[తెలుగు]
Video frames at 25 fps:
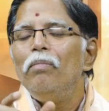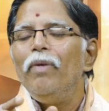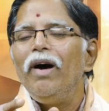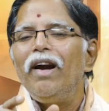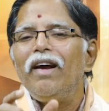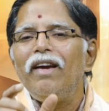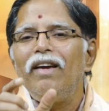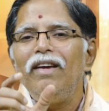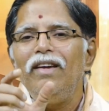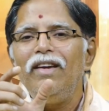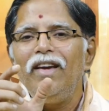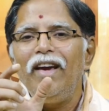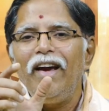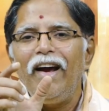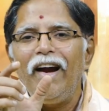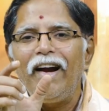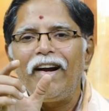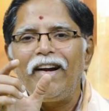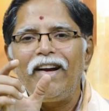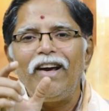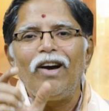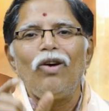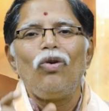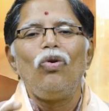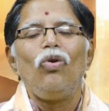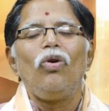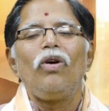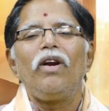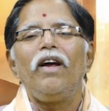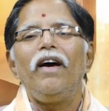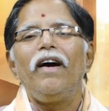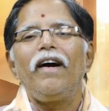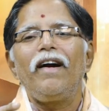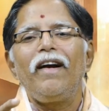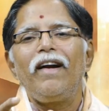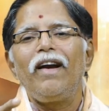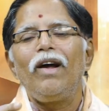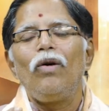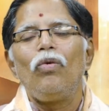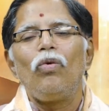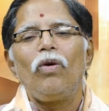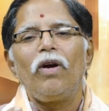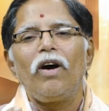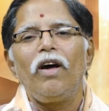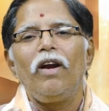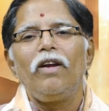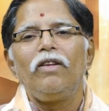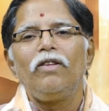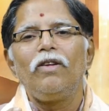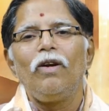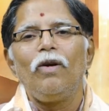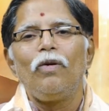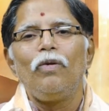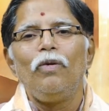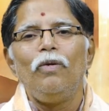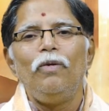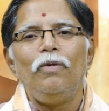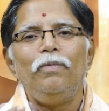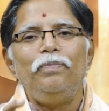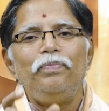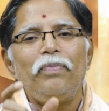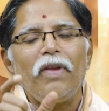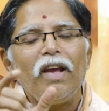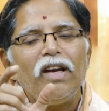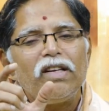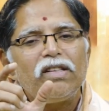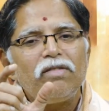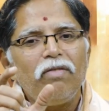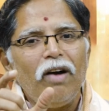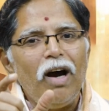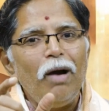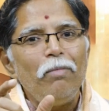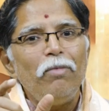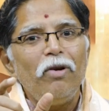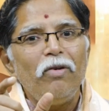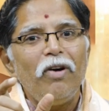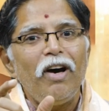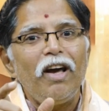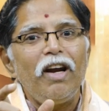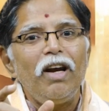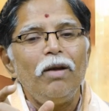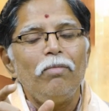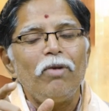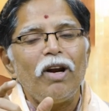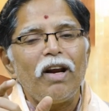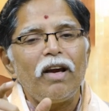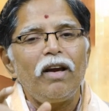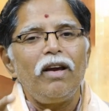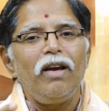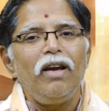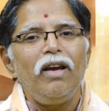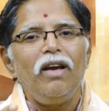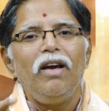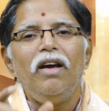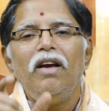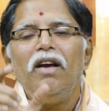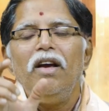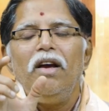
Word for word: మనకి ఏ అడ్డంకులు రాకుండా ఉండగలందులకు స్వామివారిని మనకి